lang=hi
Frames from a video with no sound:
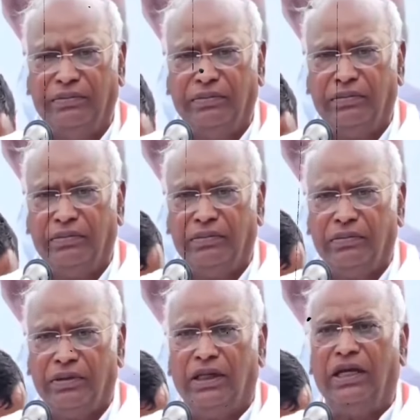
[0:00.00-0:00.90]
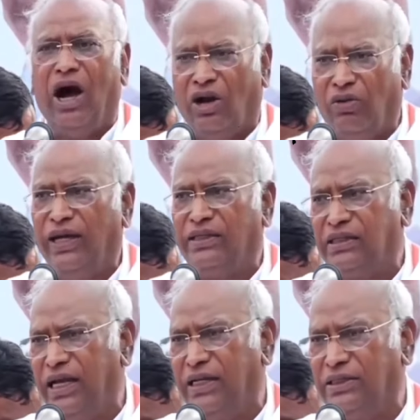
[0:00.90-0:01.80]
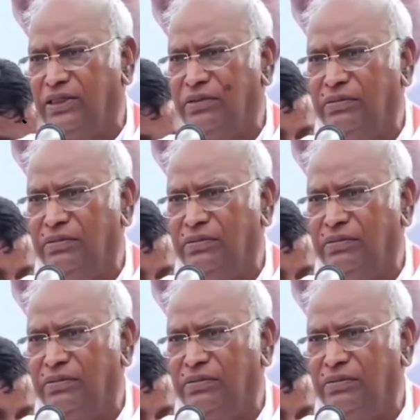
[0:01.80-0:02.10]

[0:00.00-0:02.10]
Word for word: किया तो इससे हरियाणा की राजनीति को